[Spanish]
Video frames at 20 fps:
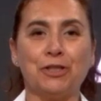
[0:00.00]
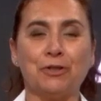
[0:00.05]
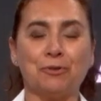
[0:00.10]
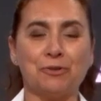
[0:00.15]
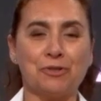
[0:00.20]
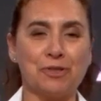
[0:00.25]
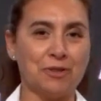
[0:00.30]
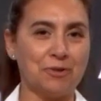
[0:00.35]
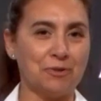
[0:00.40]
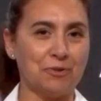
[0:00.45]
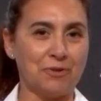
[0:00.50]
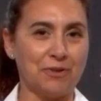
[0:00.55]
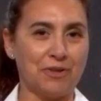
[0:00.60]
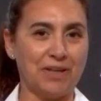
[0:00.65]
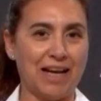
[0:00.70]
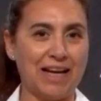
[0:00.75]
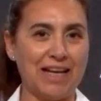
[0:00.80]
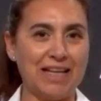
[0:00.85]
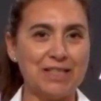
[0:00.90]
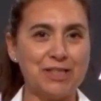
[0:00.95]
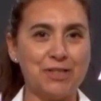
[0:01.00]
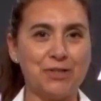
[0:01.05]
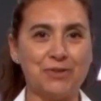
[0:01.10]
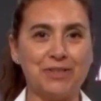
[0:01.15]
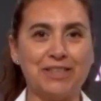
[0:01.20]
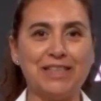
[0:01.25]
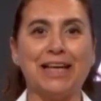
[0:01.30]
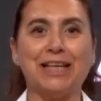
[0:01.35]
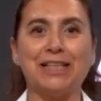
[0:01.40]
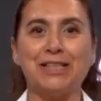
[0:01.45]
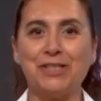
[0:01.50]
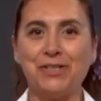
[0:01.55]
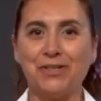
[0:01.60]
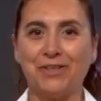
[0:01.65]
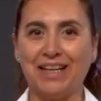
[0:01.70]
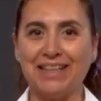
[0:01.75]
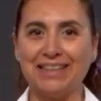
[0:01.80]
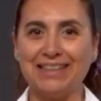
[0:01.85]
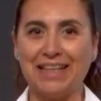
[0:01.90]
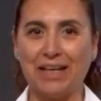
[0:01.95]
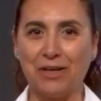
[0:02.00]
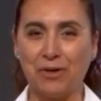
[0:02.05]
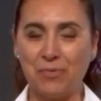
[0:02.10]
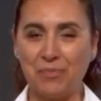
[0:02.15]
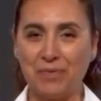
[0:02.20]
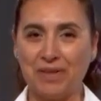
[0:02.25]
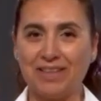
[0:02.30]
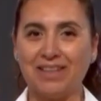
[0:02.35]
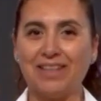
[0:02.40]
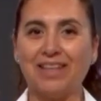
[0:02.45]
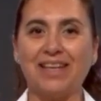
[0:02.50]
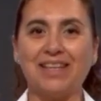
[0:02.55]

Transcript: y Constitucionales, doña Yolanda Gómez,